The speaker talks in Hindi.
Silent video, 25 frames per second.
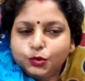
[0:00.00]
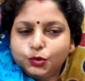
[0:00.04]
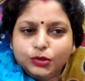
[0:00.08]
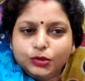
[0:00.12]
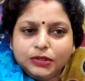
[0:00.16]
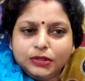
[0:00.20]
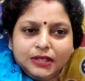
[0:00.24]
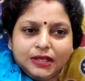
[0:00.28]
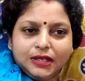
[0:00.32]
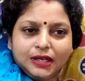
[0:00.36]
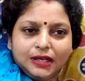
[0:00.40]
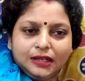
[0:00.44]

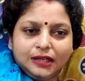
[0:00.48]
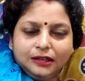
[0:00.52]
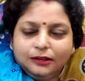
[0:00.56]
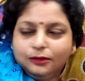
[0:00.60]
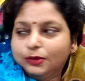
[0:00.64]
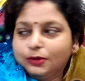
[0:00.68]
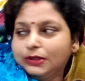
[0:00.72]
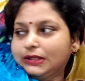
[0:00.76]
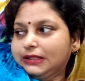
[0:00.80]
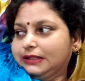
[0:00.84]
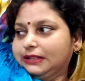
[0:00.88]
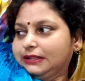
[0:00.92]
सूजी का
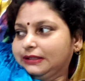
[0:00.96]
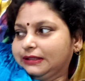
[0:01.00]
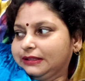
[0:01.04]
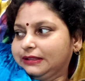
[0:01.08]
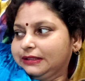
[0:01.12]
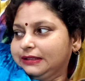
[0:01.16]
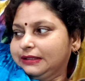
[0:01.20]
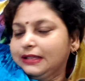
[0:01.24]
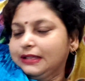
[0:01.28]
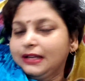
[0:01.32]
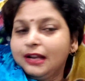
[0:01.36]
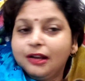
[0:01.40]
हलवा
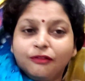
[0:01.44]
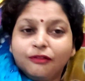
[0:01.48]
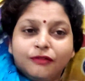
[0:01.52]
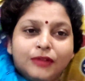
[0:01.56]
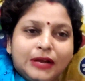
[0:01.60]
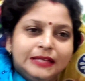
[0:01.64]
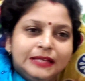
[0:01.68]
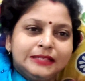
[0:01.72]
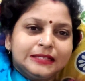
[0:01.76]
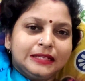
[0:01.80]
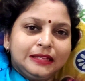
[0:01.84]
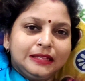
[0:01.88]

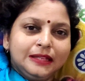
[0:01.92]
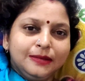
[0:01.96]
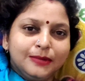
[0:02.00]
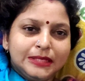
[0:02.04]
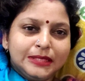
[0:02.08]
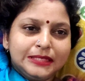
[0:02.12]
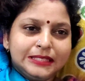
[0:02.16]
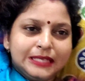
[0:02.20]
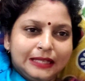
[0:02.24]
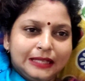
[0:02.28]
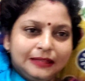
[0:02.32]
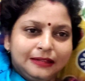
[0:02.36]
वही जल्दी
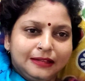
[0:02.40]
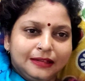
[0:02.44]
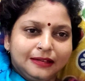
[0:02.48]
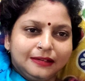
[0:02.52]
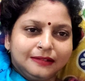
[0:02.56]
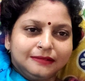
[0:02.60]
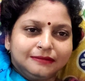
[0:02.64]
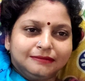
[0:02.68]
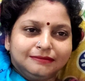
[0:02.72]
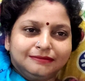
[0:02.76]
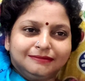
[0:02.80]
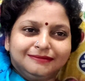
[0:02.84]
बन जाता है